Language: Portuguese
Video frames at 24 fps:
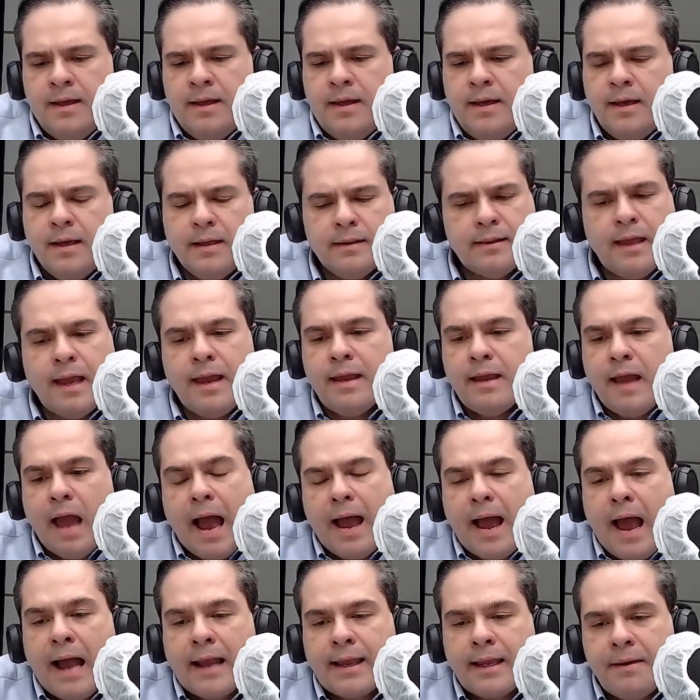E tem a,
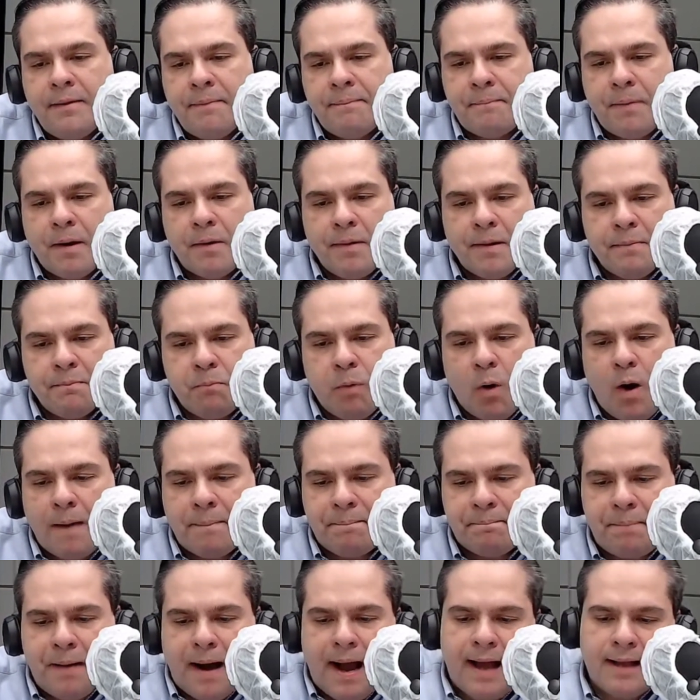aqui, pelo menos boa
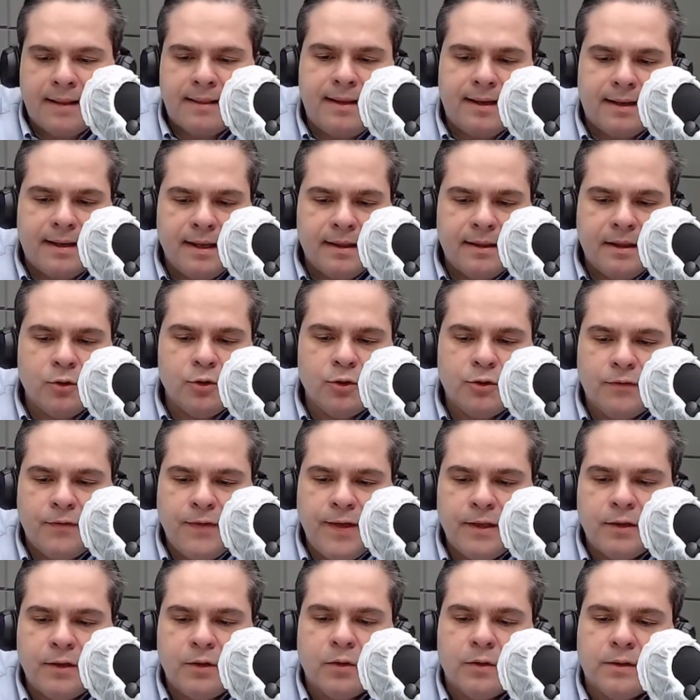parte, aqui tem uns
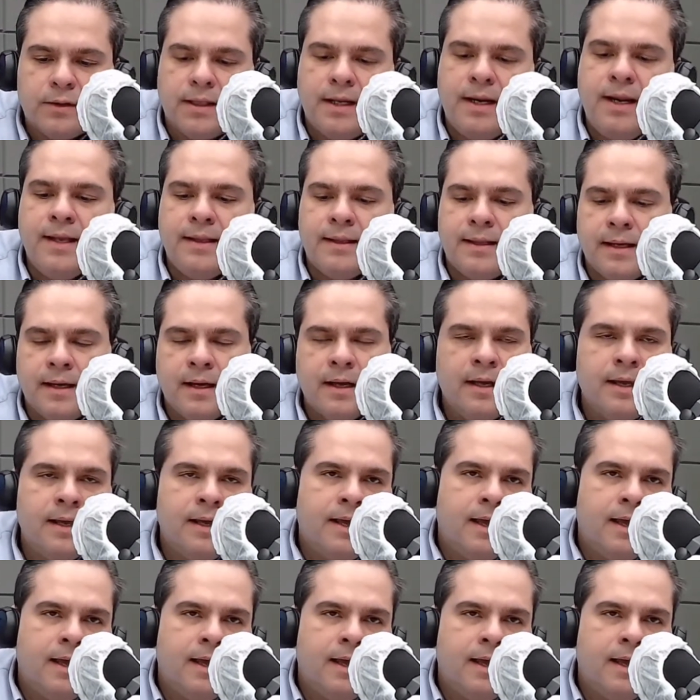20 ou 30